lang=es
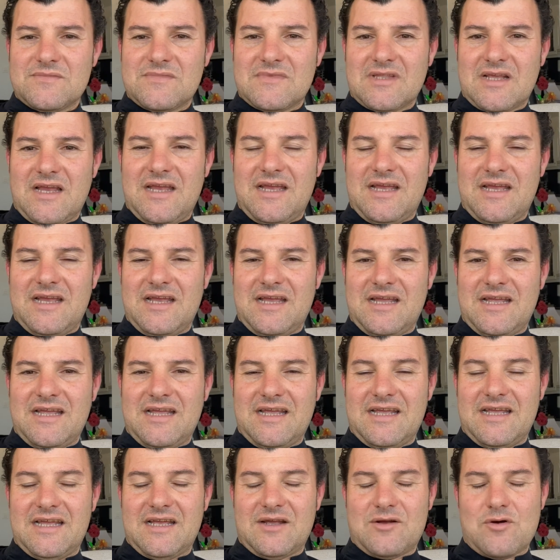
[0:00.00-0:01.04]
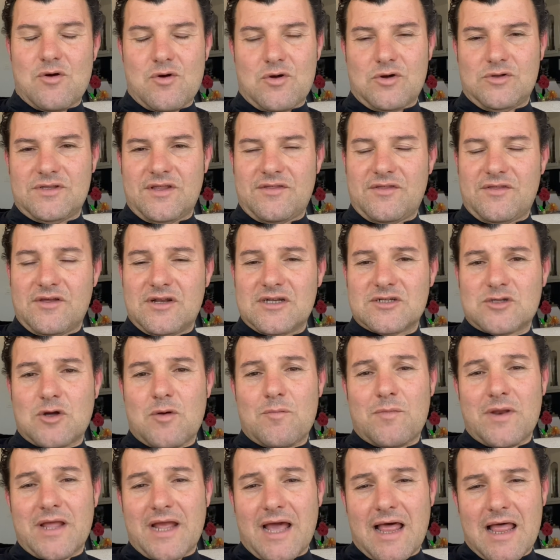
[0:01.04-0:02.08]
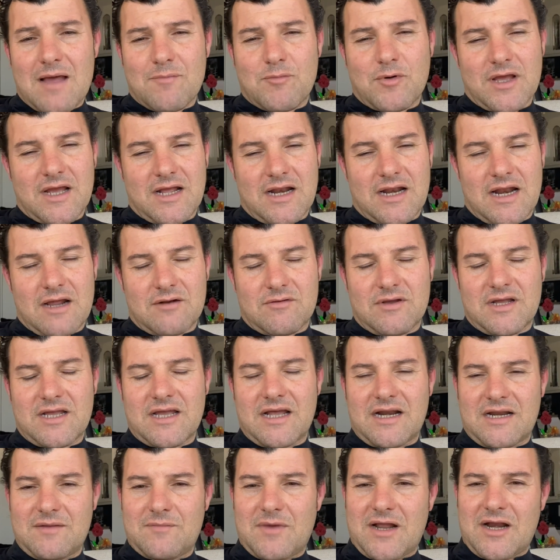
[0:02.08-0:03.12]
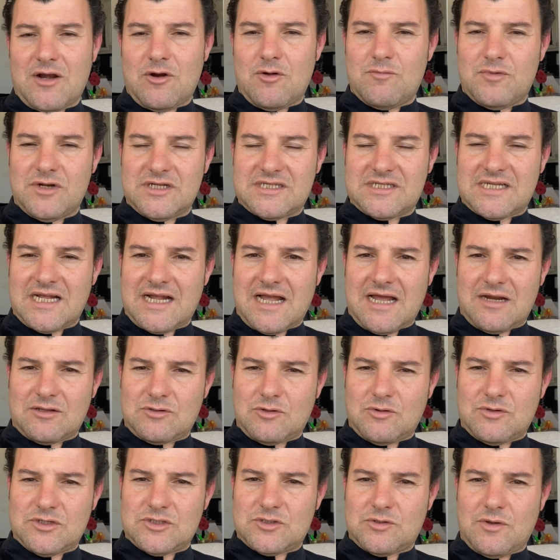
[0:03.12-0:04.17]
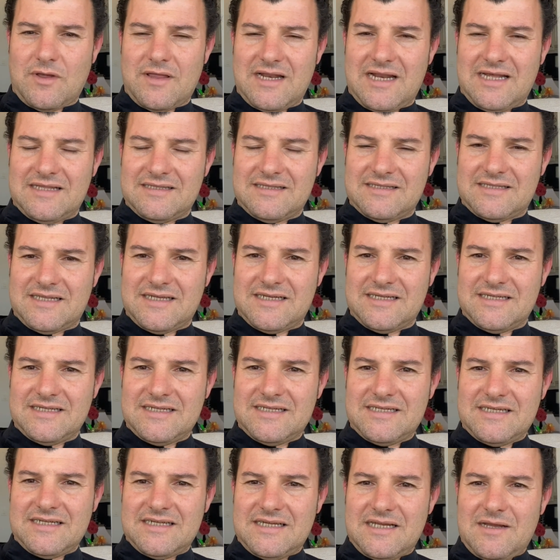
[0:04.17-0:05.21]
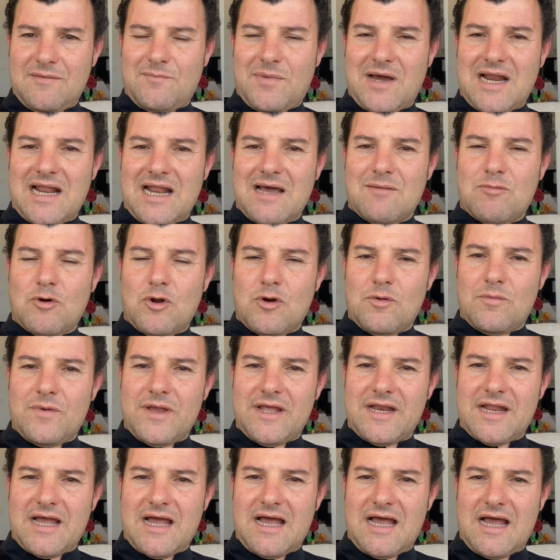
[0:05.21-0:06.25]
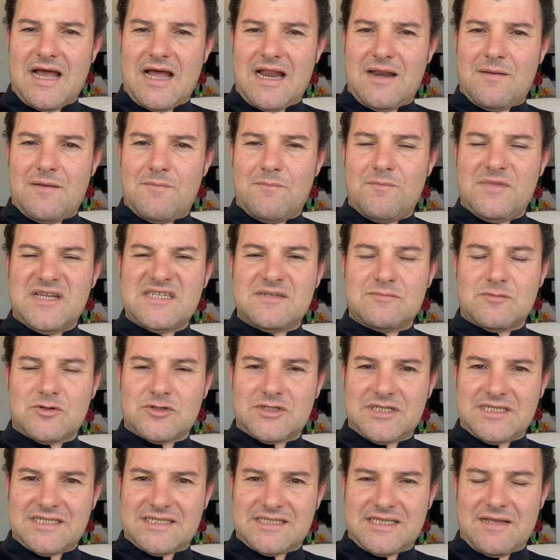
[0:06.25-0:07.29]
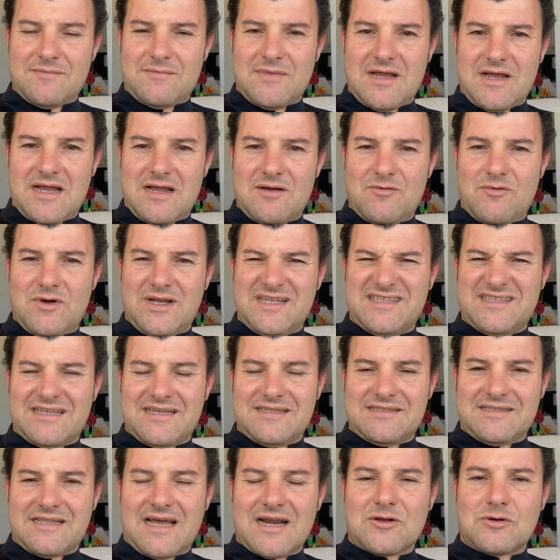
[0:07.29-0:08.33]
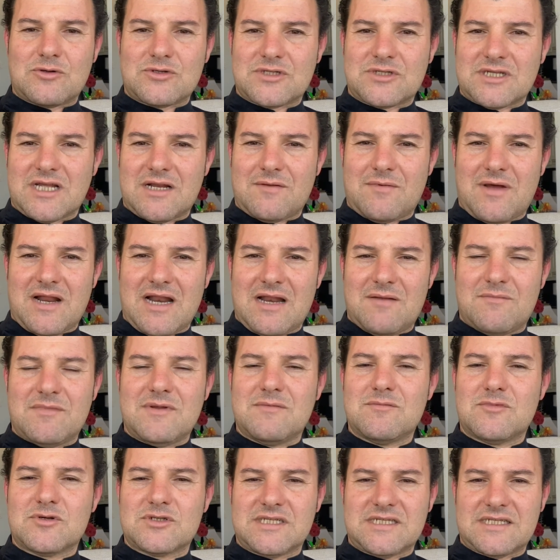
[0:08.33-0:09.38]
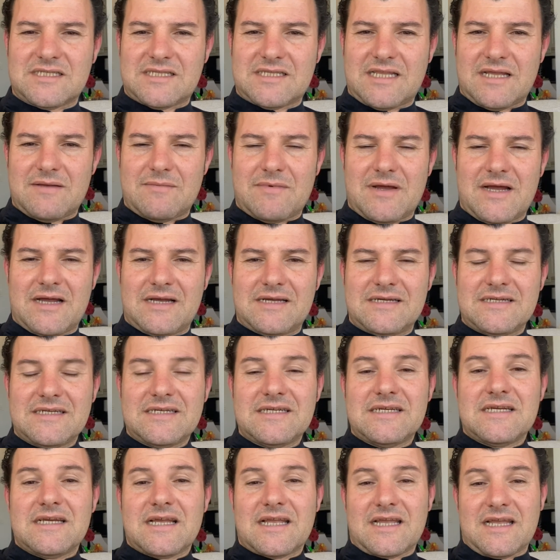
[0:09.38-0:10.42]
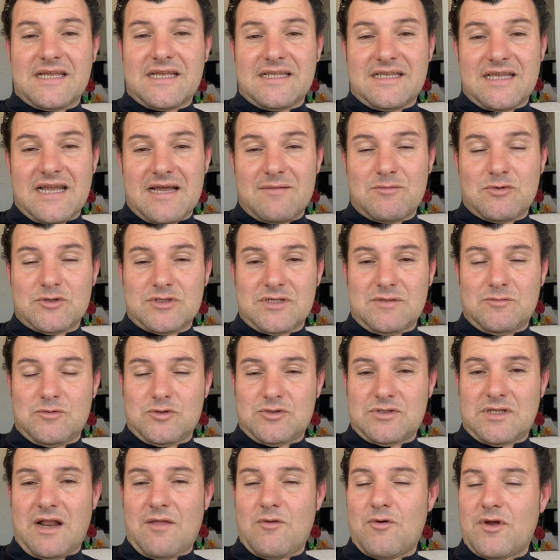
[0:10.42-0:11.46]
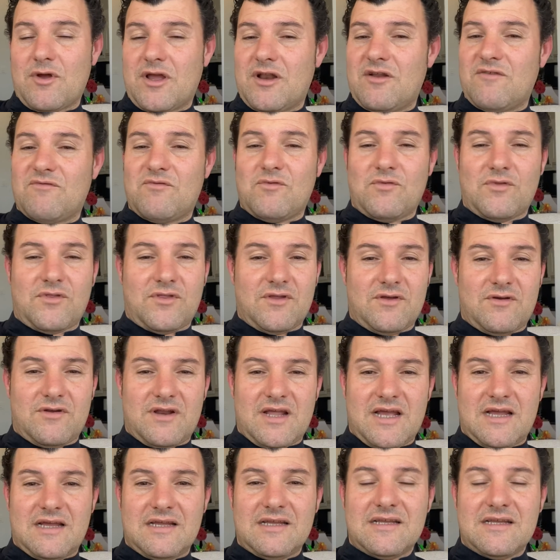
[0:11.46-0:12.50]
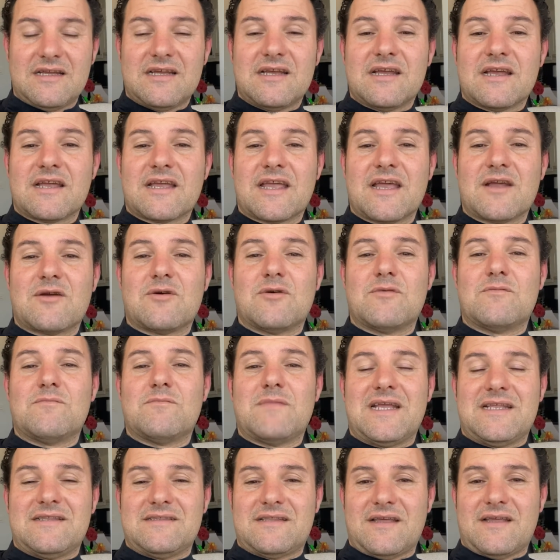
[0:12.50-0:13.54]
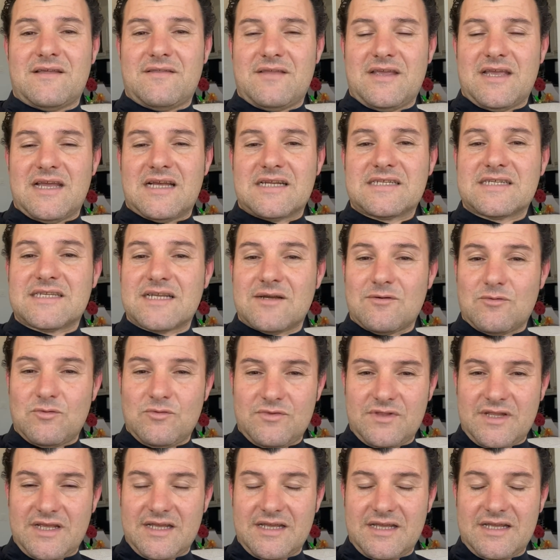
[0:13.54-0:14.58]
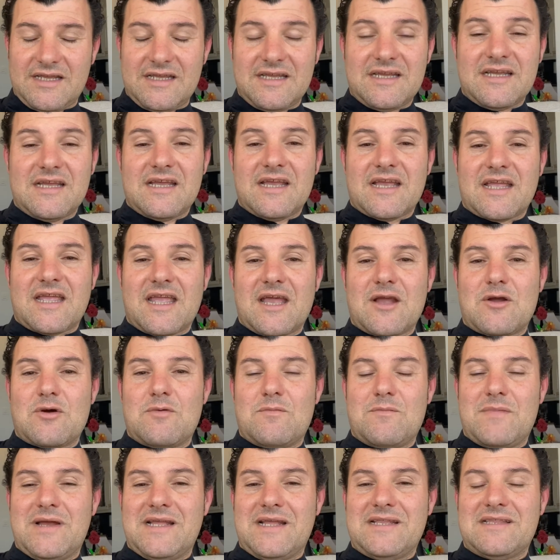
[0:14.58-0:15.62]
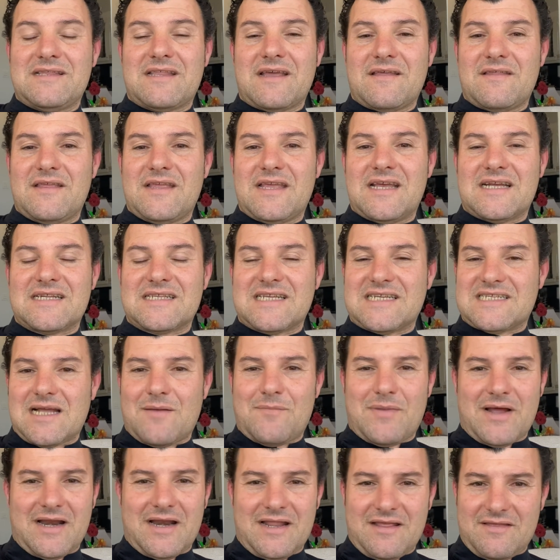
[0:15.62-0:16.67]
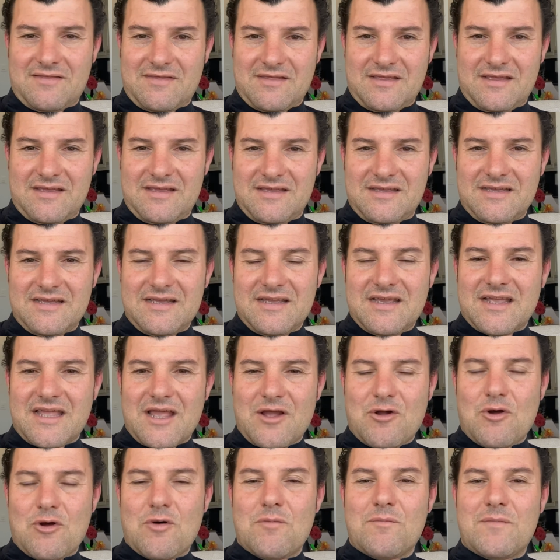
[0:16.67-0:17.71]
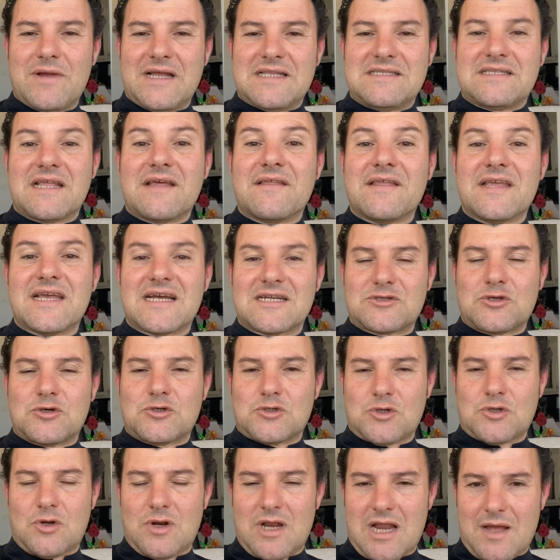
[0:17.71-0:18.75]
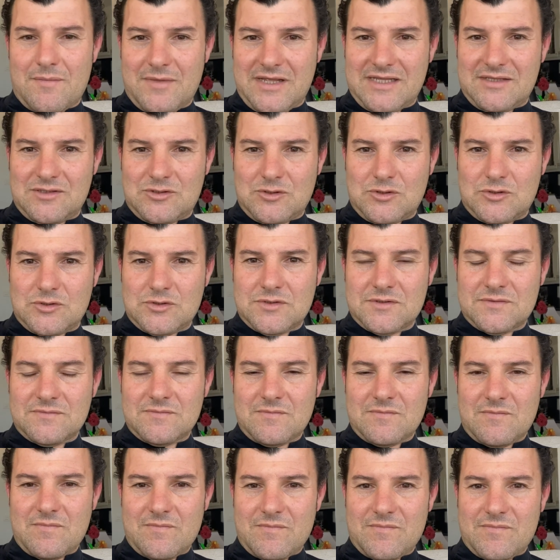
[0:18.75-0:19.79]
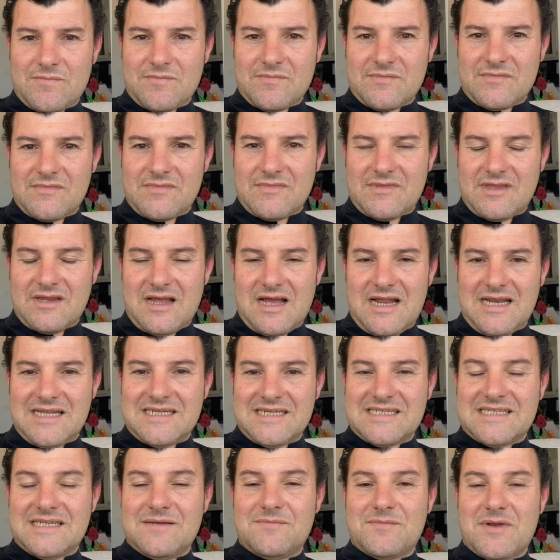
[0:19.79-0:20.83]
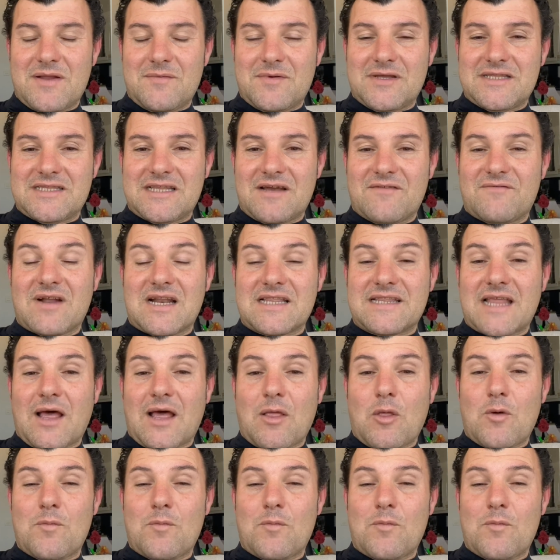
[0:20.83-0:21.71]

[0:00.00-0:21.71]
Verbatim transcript: eh, con condiciones complicadas, porque claro, hay que arrimar el hombro y sacar todo esto adelante para volver al mismo sistema o intentar conservar el mismo sistema que ya hemos demostrado que no funciona, que con 20 días se hunde, que con 20 días desaparece, que con 20 días todos son lamentos. Simplemente han faltado